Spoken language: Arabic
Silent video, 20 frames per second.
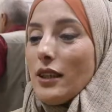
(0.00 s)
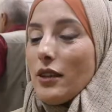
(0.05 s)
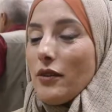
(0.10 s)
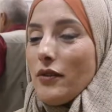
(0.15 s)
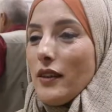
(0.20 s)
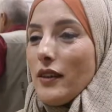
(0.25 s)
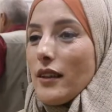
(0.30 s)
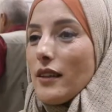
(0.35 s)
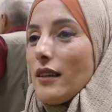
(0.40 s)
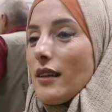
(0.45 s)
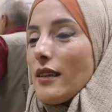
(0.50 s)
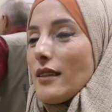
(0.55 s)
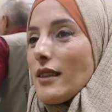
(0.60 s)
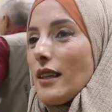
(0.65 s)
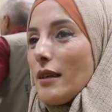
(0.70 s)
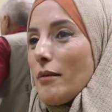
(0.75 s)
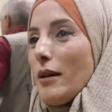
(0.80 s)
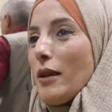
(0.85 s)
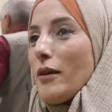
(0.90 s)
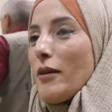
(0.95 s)
اليوم في اطار
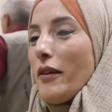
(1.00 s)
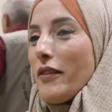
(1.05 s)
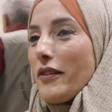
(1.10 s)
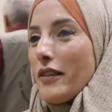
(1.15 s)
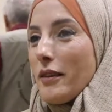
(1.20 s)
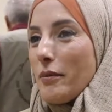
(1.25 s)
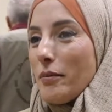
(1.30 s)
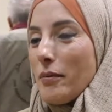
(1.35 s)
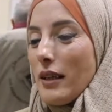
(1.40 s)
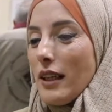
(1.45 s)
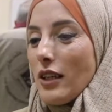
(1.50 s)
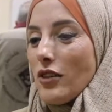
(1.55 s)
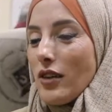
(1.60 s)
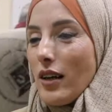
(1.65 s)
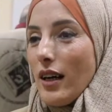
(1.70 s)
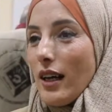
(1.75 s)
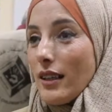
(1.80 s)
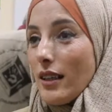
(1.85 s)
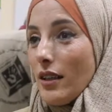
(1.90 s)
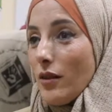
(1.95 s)
استقبال الوفد الطبي
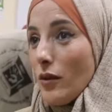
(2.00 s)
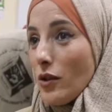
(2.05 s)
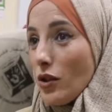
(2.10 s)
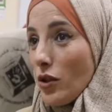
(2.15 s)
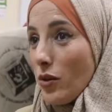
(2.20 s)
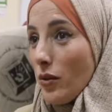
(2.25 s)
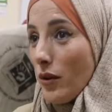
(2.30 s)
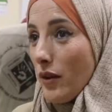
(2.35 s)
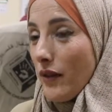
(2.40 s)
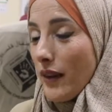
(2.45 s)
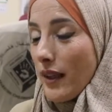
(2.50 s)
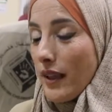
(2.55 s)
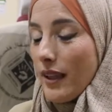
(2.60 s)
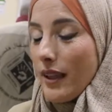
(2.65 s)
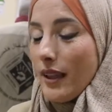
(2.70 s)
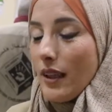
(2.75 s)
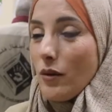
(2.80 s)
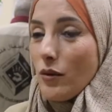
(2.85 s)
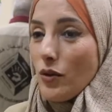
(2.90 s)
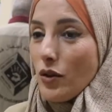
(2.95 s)
لجراحه الوجه
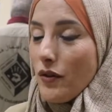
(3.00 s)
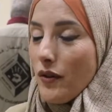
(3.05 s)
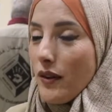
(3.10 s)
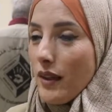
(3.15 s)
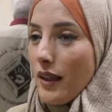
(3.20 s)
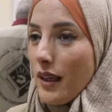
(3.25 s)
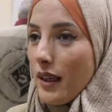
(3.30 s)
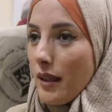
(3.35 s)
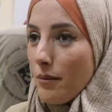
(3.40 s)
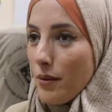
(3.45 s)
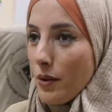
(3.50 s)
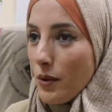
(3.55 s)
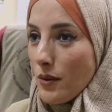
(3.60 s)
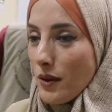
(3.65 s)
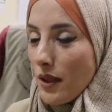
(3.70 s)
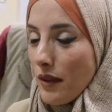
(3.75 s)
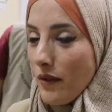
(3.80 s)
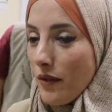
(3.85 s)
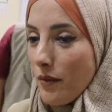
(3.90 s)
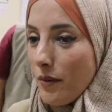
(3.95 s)
والفكين نشوف الارنبيه
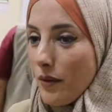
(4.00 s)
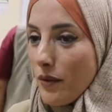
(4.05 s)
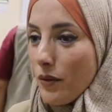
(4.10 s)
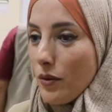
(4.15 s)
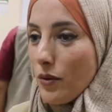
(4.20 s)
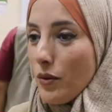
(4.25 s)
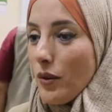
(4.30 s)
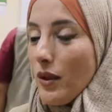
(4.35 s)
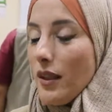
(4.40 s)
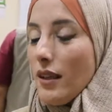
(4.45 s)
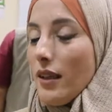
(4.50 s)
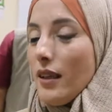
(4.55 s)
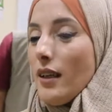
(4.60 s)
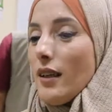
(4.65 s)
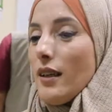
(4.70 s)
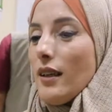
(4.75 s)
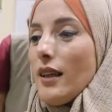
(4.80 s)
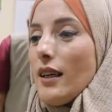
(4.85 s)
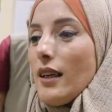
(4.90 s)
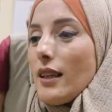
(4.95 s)
والسقف المفتوح
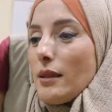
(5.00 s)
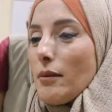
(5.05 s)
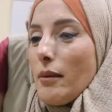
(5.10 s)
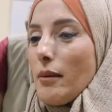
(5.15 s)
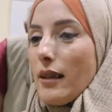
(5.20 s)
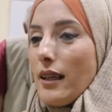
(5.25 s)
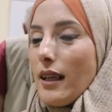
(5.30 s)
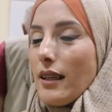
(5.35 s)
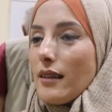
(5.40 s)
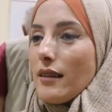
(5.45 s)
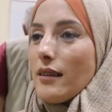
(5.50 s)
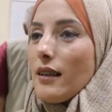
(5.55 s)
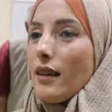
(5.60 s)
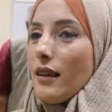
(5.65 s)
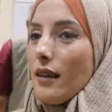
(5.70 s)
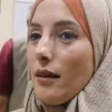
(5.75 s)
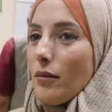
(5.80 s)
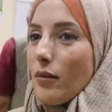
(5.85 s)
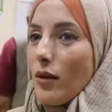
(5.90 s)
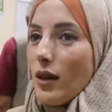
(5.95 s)
آه، طبعا هذا
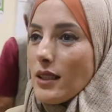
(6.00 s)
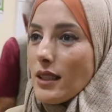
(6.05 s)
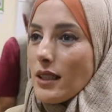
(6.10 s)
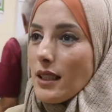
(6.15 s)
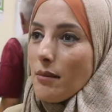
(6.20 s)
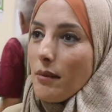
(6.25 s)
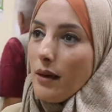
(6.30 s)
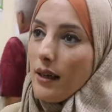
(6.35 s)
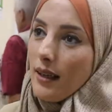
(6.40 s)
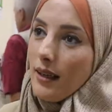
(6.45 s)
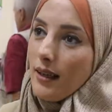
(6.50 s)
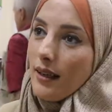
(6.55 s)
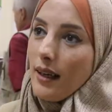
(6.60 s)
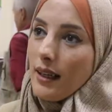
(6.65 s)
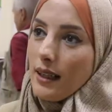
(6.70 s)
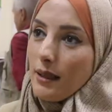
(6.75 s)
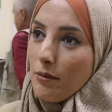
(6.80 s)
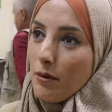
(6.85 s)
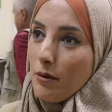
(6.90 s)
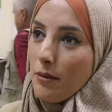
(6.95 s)
الطاقم مقسم على
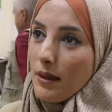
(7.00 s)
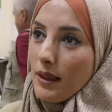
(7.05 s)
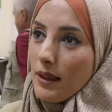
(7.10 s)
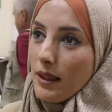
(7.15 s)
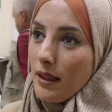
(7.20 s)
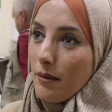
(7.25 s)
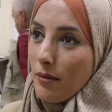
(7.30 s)
اكثر من منطقه